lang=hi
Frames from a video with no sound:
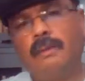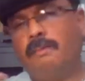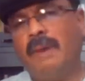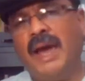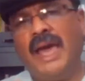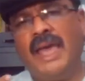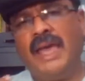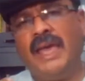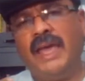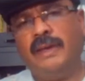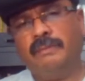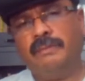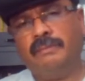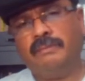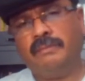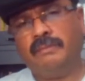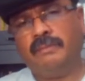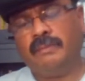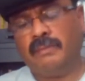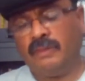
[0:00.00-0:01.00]
मैं
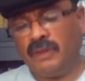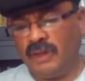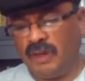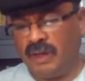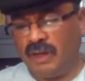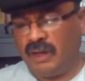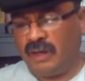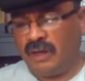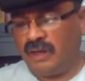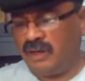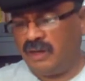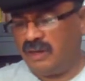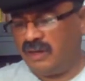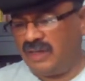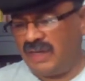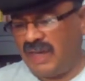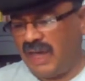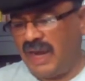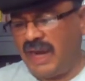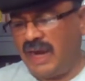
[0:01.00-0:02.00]

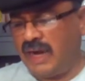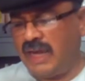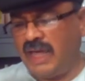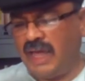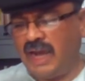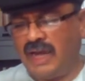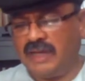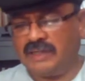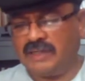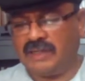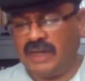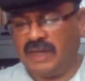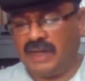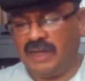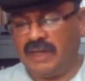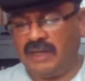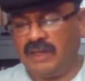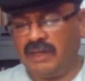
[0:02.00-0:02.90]
डरा डरा सा